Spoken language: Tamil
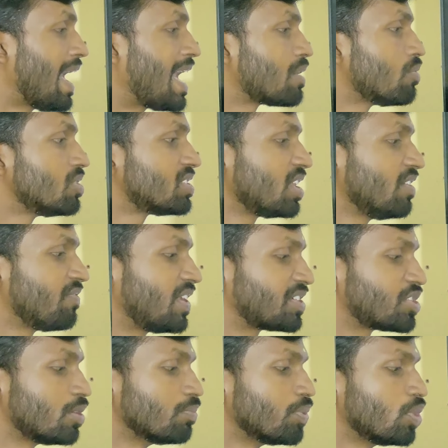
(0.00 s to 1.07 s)
ஏர்வோல்ஸ்
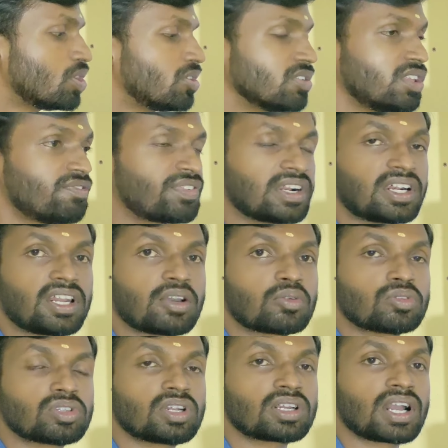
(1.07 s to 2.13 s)
ரிஃப்ளெக்ஷன் போட்டு வந்து ஃப்ரண்ட்டில்
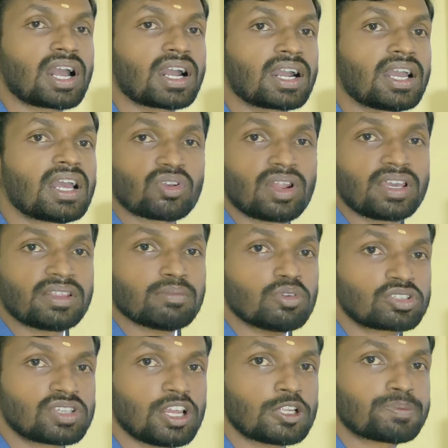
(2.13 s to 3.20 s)
கொடுத்துருக்காங்க ஆக்சுவலாக இந்த
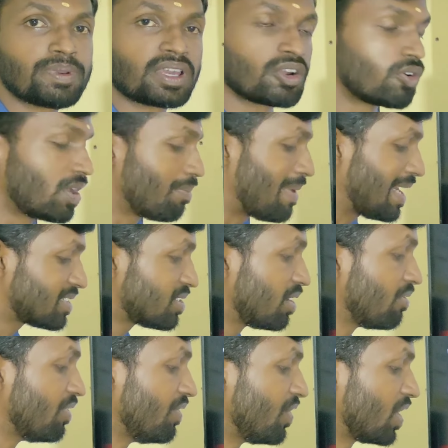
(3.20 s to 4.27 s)
புக் செல் ஸ்பீக்கரோட பேக்
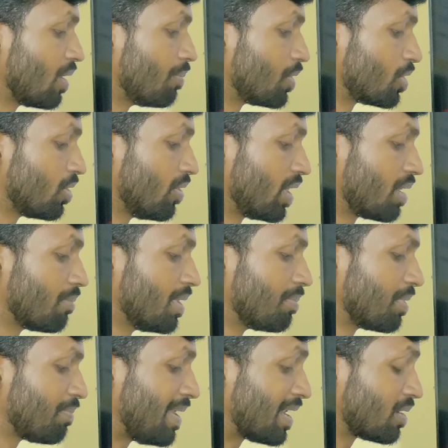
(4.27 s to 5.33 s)
சைடு வீவிங்கை பொறுத்த வரைக்கும்
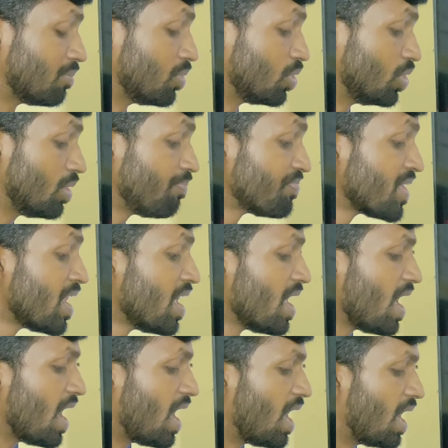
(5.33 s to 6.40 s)
நமக்கு பார்க்கும்போது
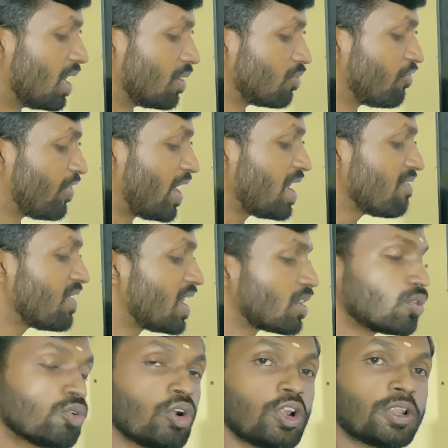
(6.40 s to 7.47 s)
ஃபைவ் வே
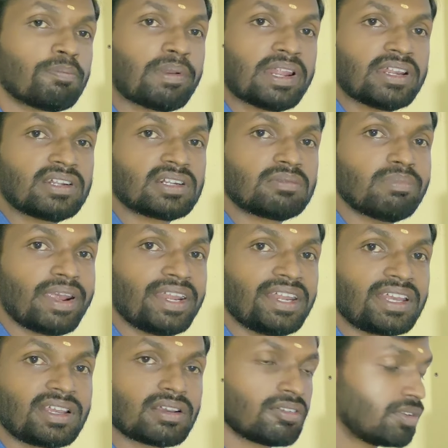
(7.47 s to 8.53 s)
கோல்டு பிளேட்டட்
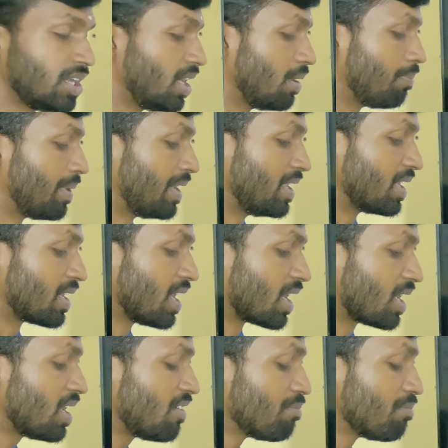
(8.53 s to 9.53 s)
பைண்டிங் பண்ணியிருக்காங்க